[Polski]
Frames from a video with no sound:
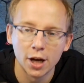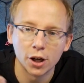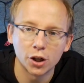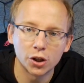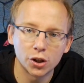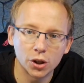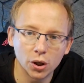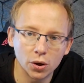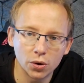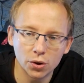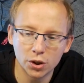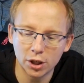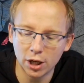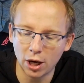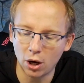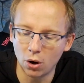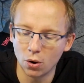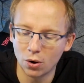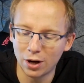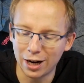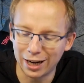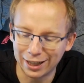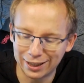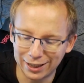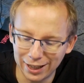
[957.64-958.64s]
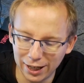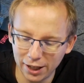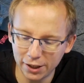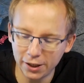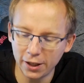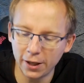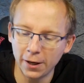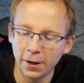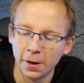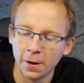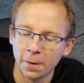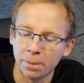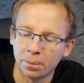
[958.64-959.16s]
Książka o
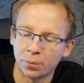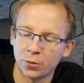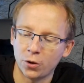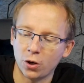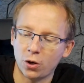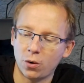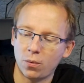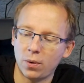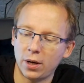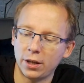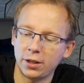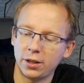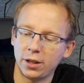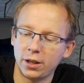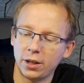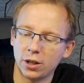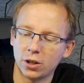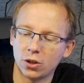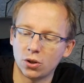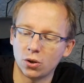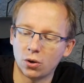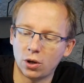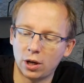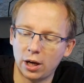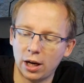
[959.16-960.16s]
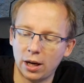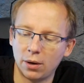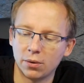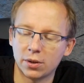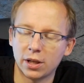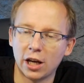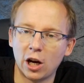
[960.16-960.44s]
katanie, dokładnie jest to Klaus